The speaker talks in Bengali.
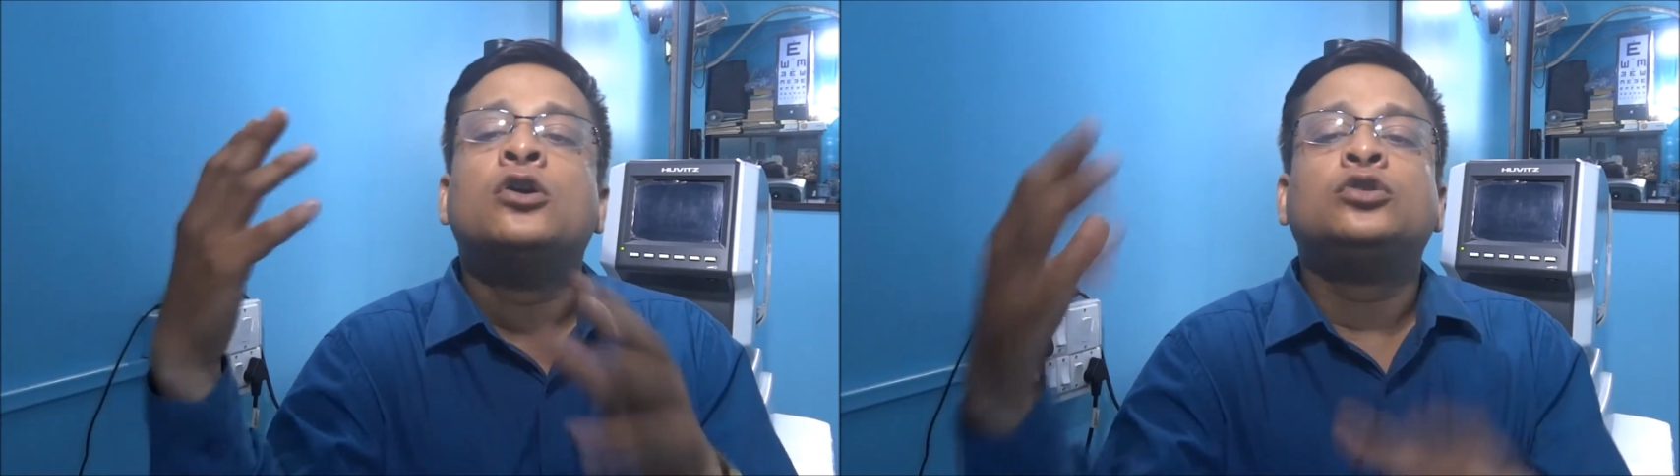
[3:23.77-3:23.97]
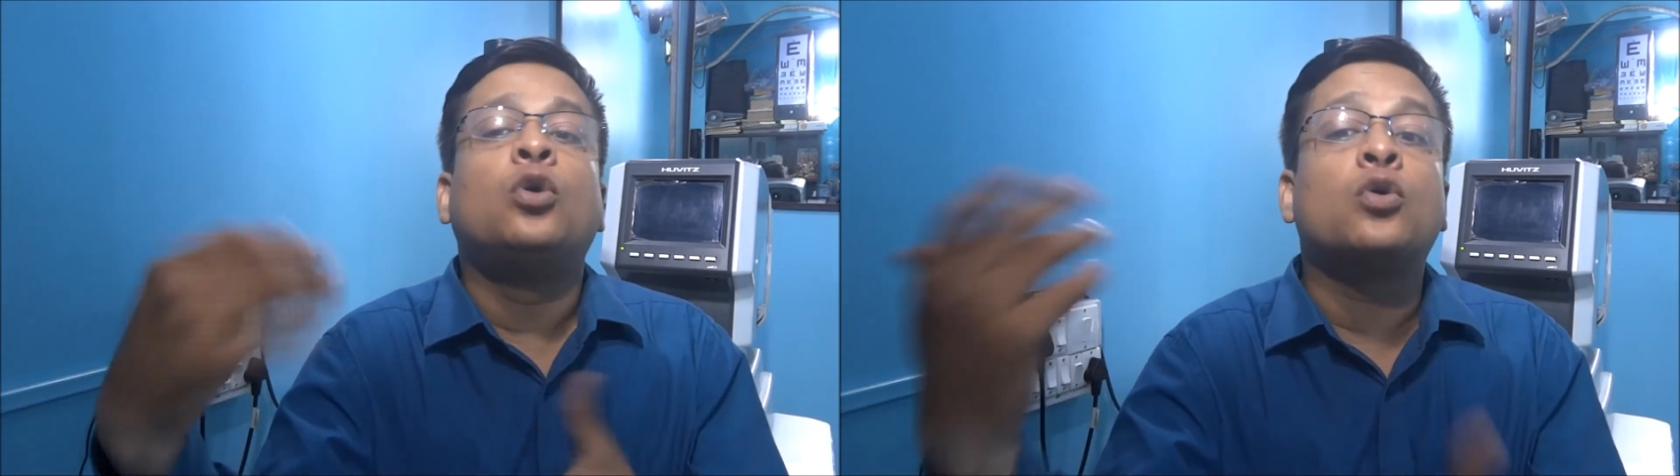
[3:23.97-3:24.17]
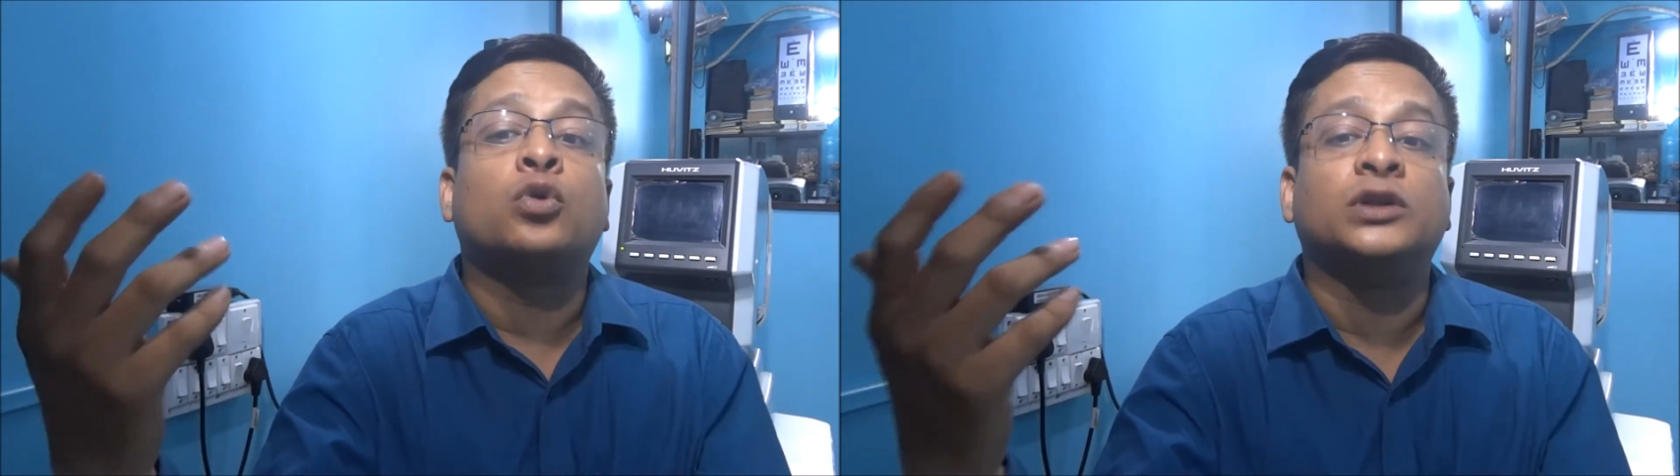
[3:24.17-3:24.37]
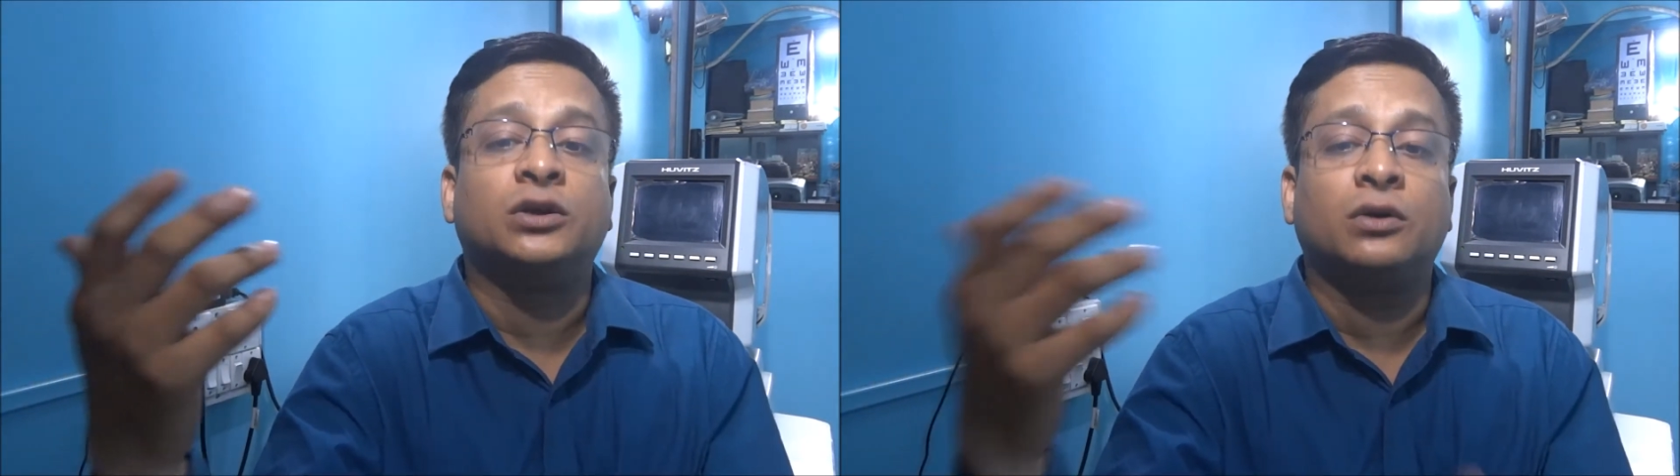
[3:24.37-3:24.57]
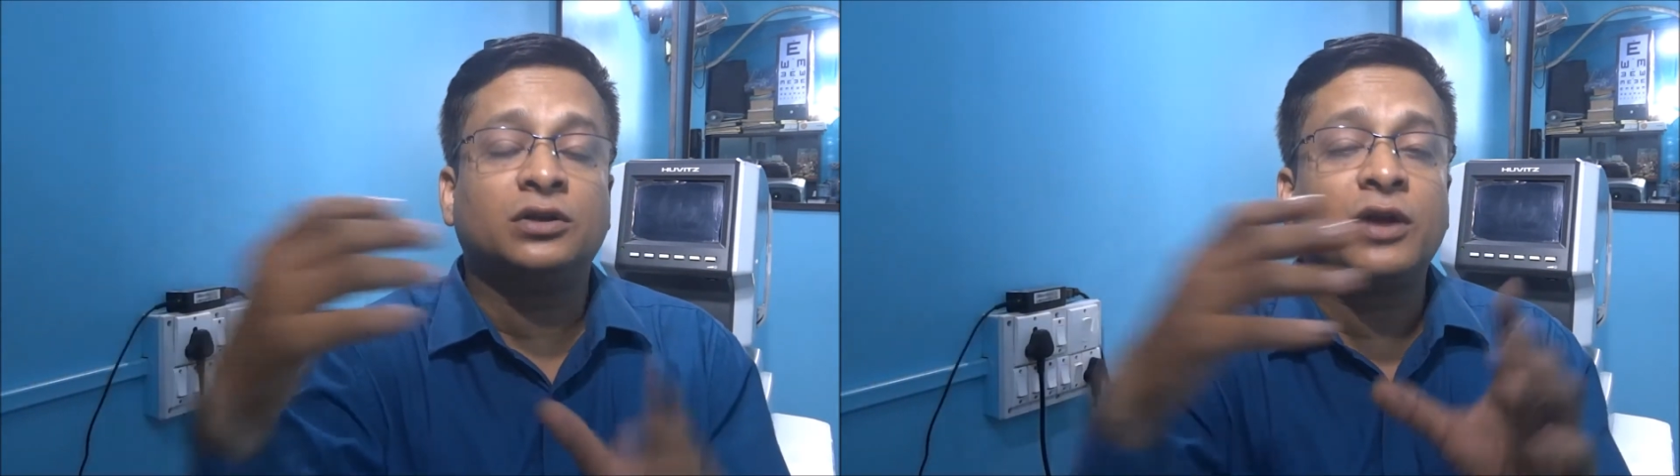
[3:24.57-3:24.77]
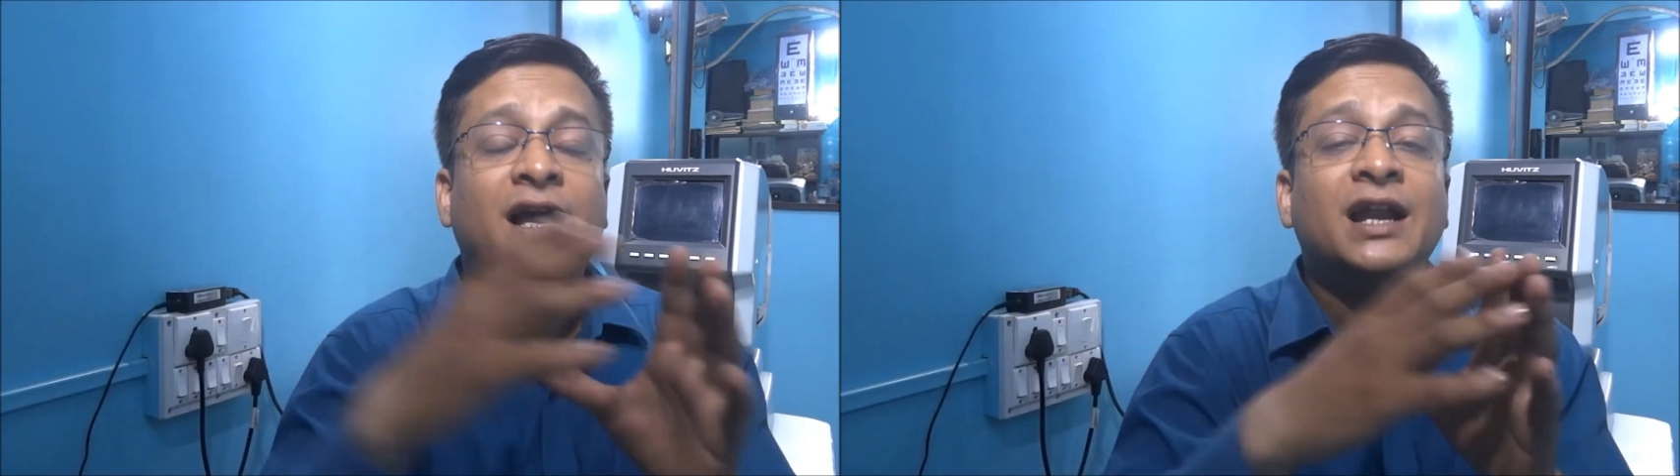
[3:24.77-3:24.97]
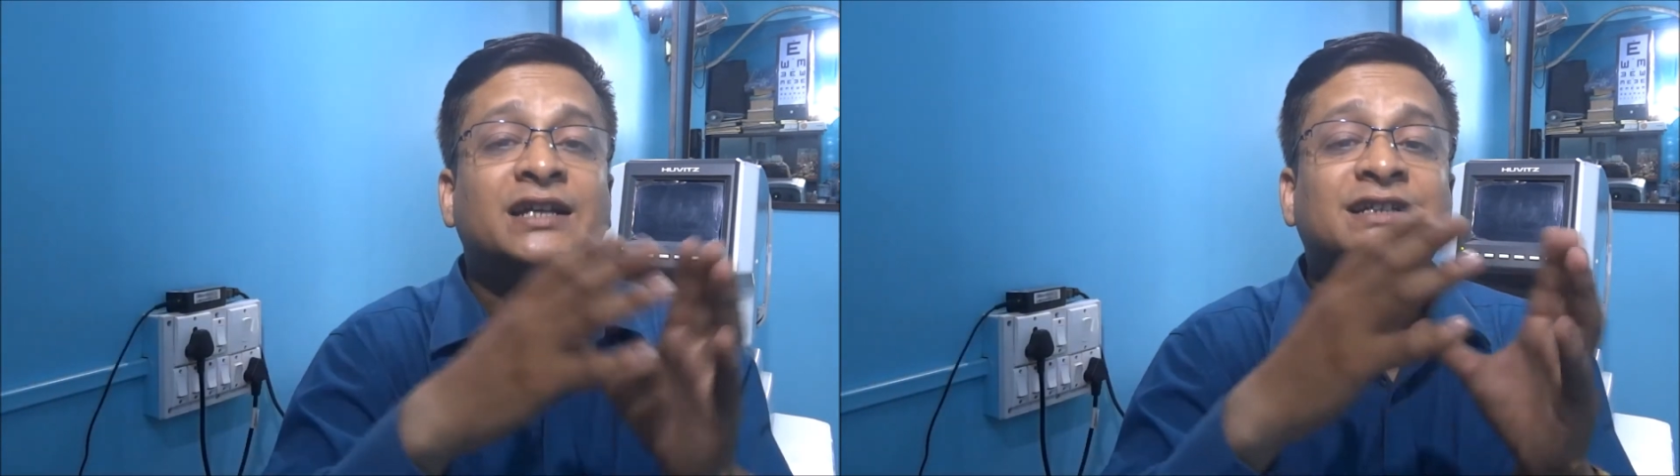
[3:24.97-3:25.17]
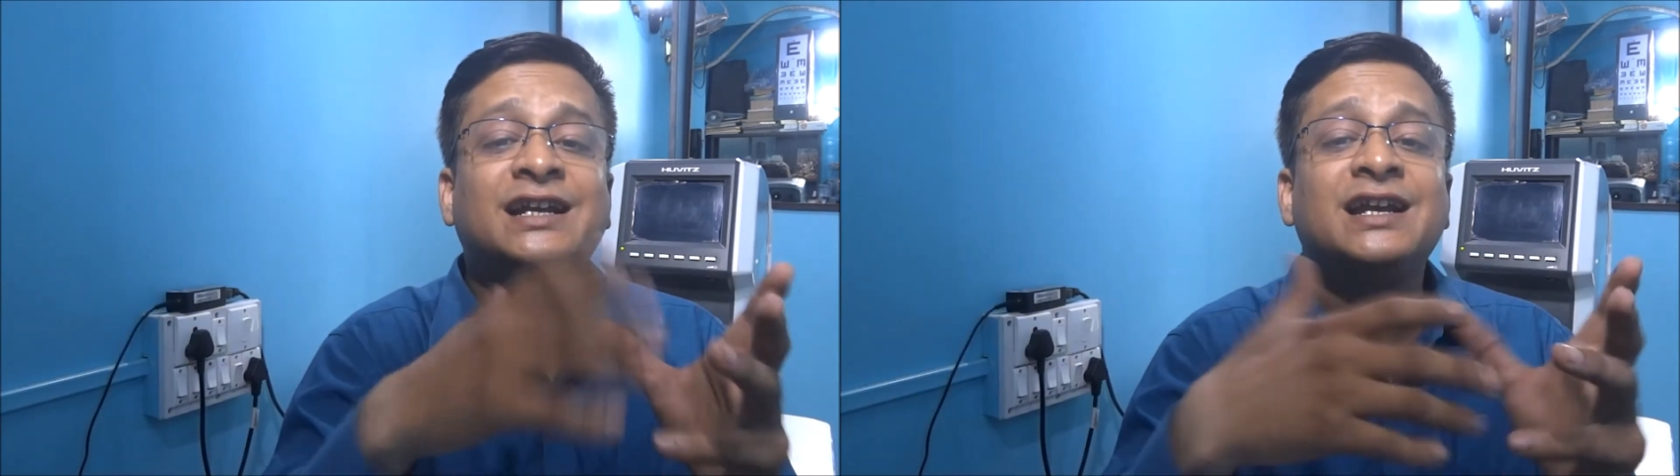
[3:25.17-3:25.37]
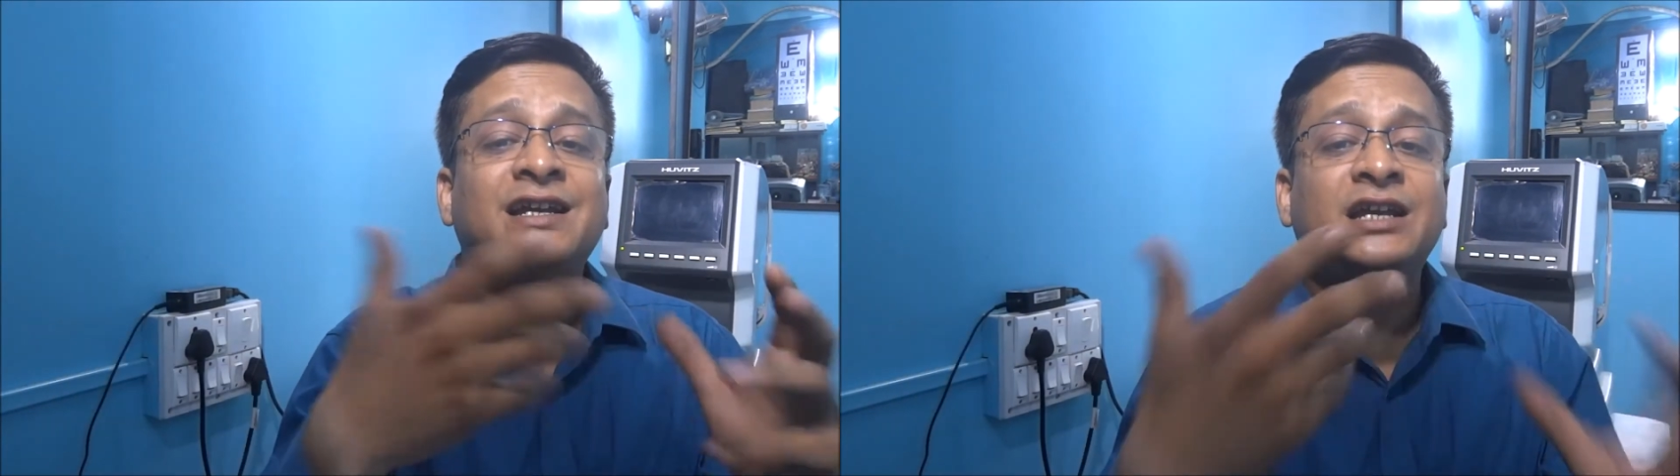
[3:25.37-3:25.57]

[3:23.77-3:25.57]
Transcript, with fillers: তো ক্ষতিকর তো এখানে এক্স্যাক্টলি